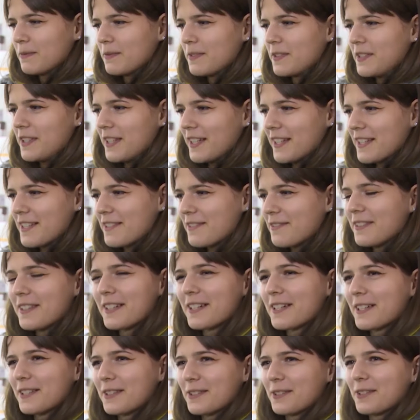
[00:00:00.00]
В детстве
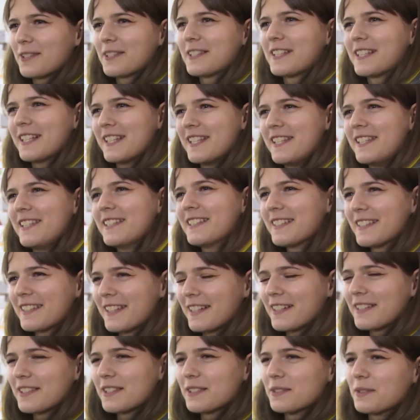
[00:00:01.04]
на каток ходила,
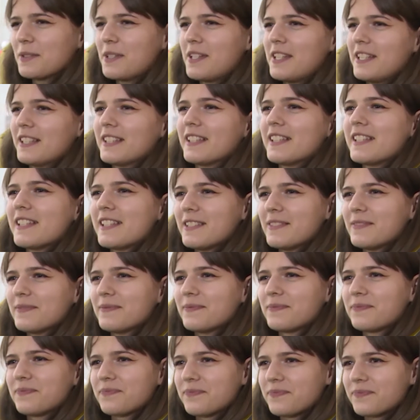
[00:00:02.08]
так и научилась.
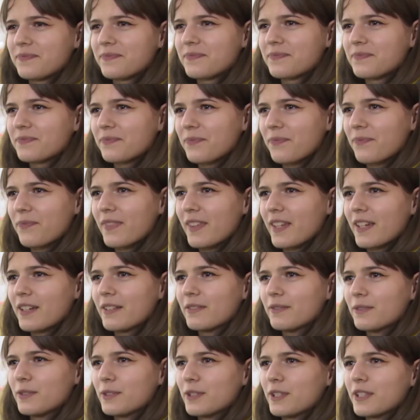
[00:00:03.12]

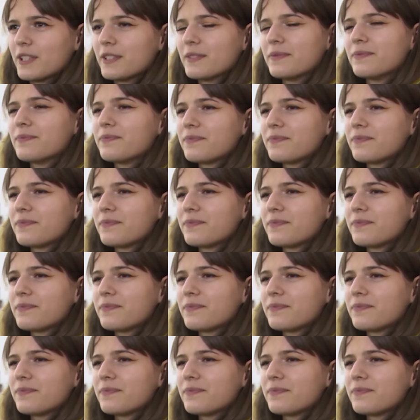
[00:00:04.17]
Вот.